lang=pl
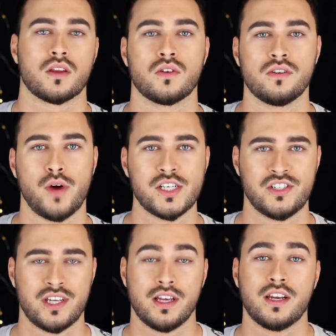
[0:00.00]
No i
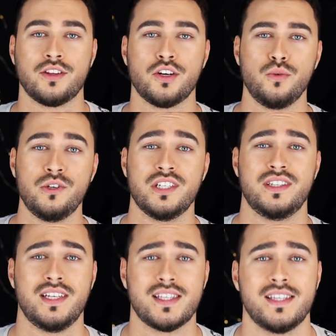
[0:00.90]
właśnie, nie krytykujcie
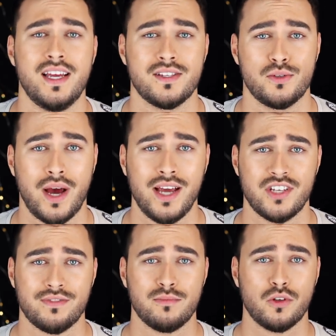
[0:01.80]
tych cen,
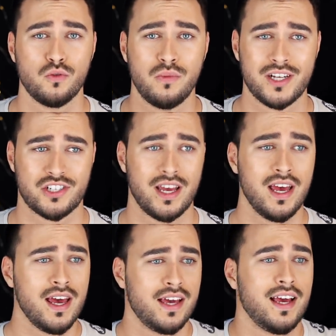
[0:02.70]
słuchajcie, ja wam to tłumaczę.
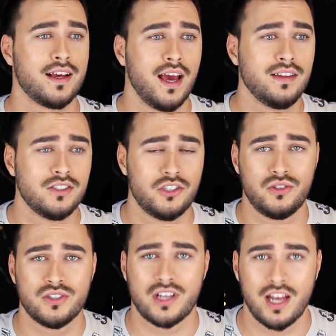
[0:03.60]
Jak ja idę dziś
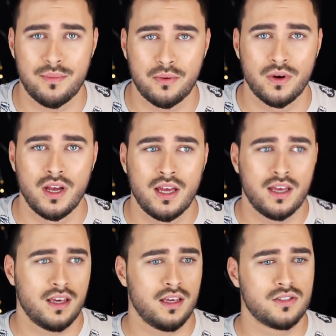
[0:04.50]
do sklepu
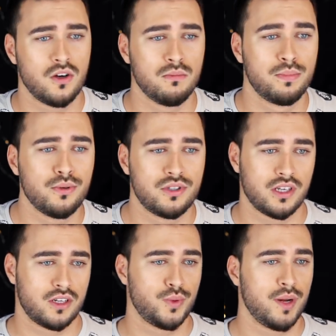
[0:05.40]
i są
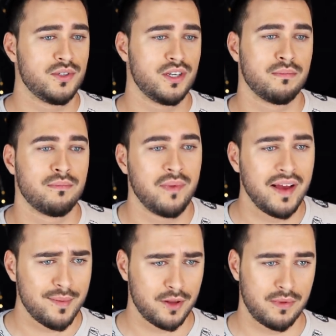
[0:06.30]
buty, które mi się
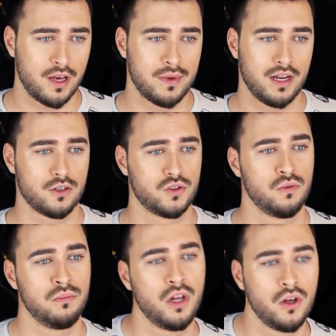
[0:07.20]
mega podobają, ale
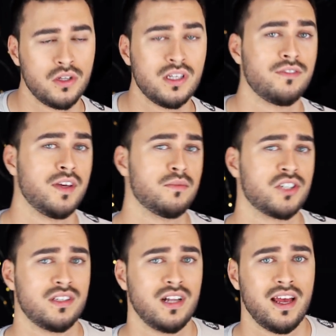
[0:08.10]
kosztują miliony i wiem,
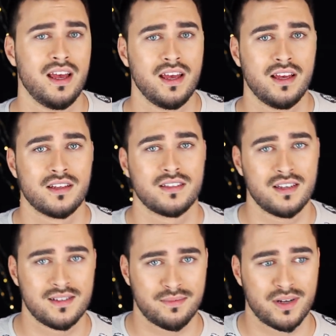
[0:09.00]
że tyle za
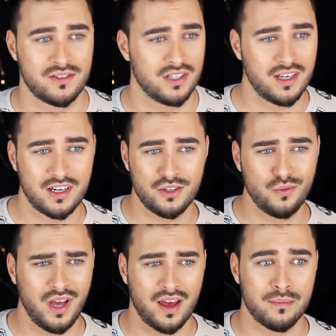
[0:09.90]
nie zapłacę, to nie
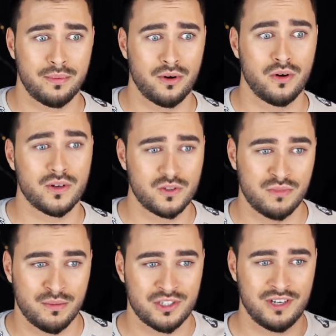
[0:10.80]
krytykuję, bo
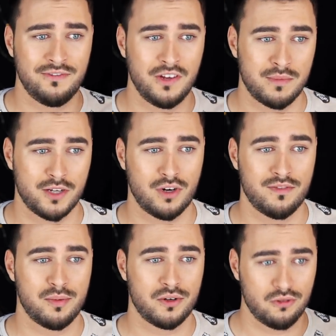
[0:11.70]
rozumiem, że firma, która
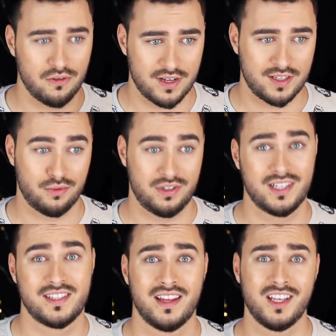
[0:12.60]
wyprodukowała te buty,
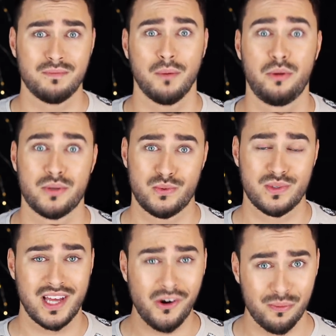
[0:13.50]
chce na ich po prostu
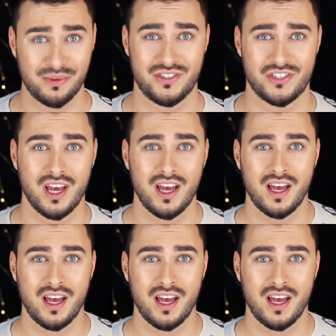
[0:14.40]
zarobić.